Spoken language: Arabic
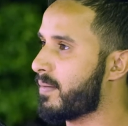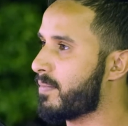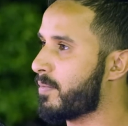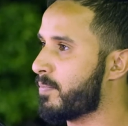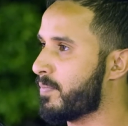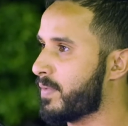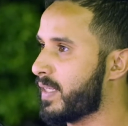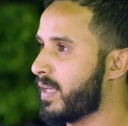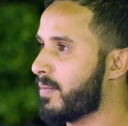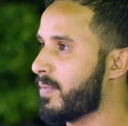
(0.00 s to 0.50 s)

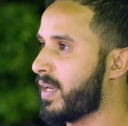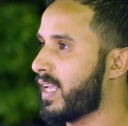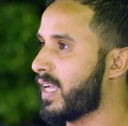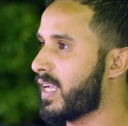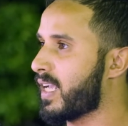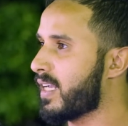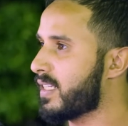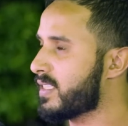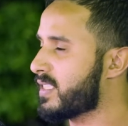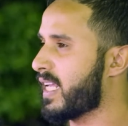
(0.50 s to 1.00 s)
من
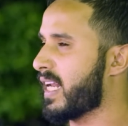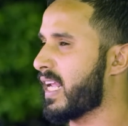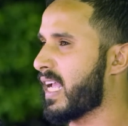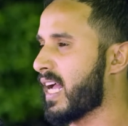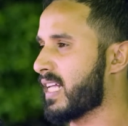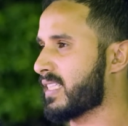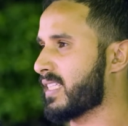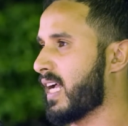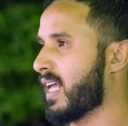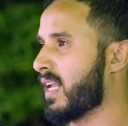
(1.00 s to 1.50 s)
امريكا
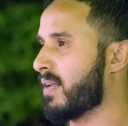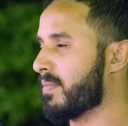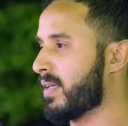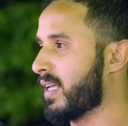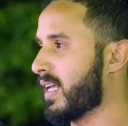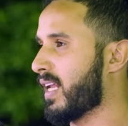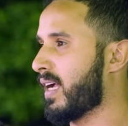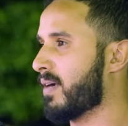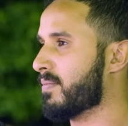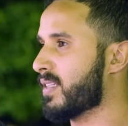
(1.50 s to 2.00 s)
شركات
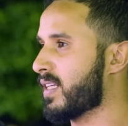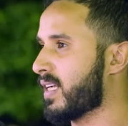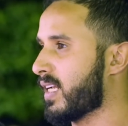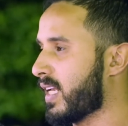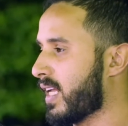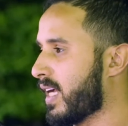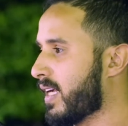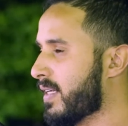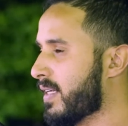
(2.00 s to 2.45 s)
عالميه الحمد لله